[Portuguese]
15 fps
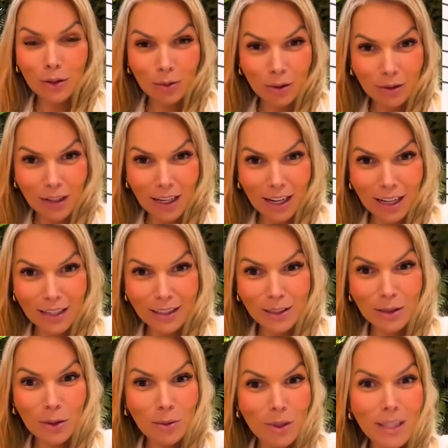nós vamos falar
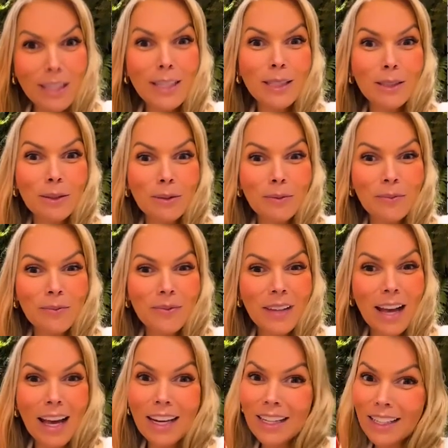sobre isso.
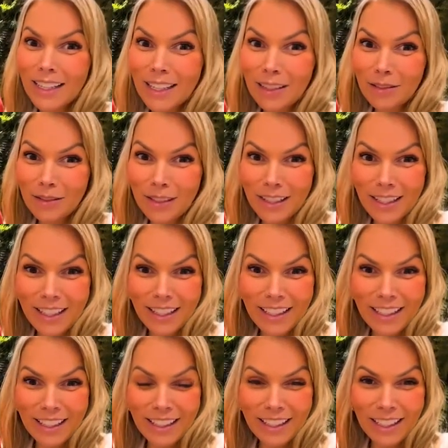A
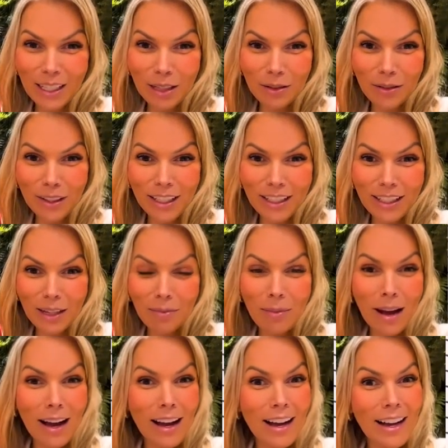Lívia, Lívia que tem
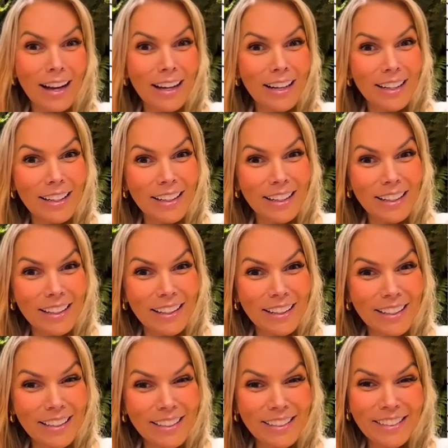
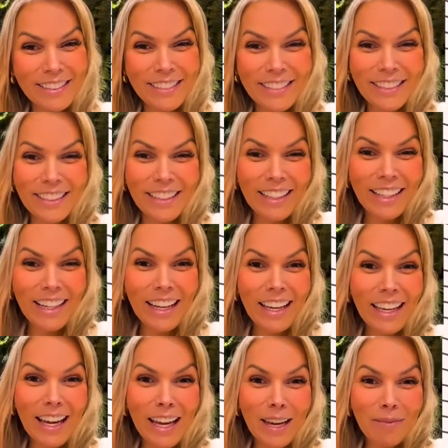Mara.
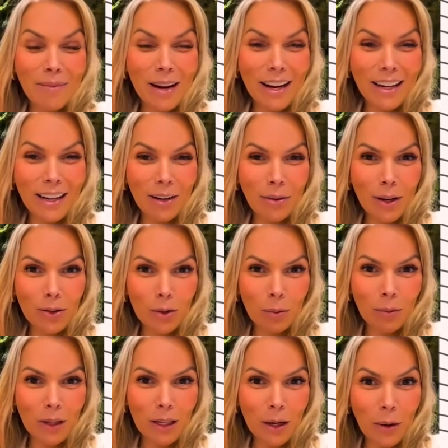E aí, Mara, qual é a sua
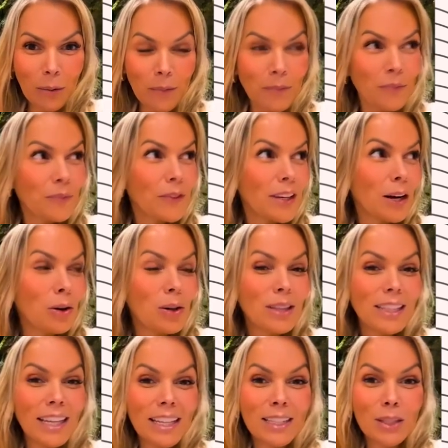opinião? O que
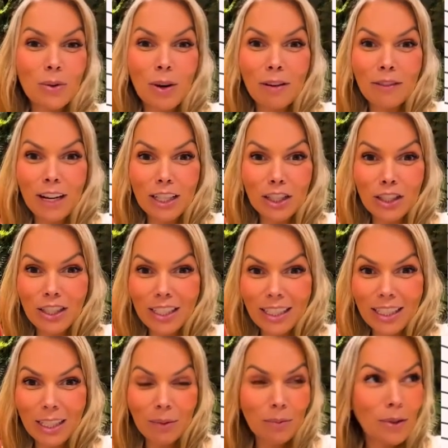acontece com a
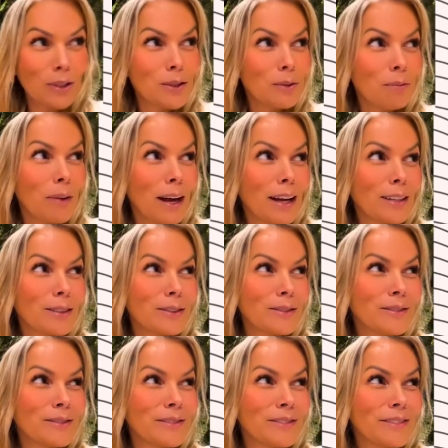vagina depois do parto?
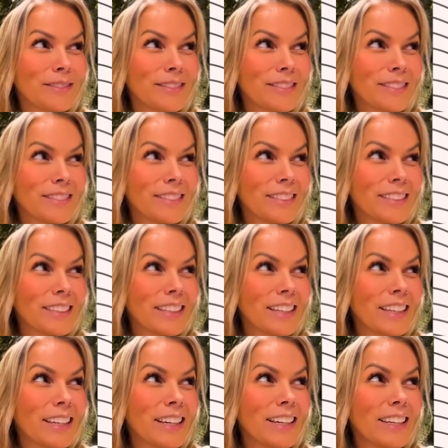
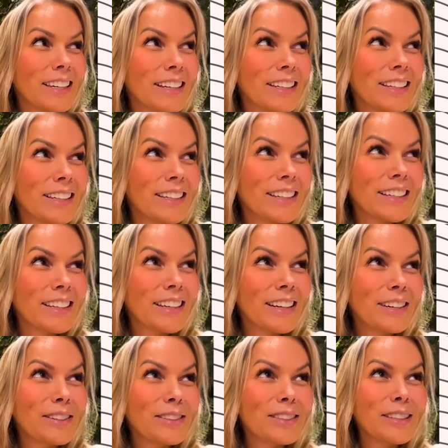E aí, Aninha, o
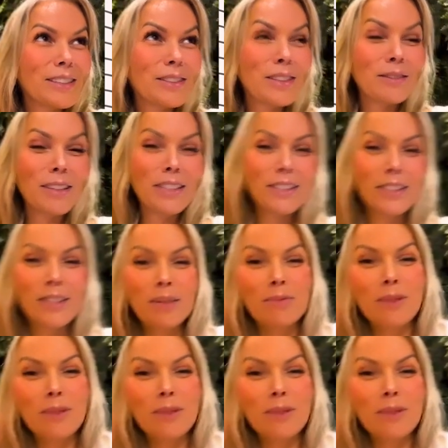que acontece com a vagina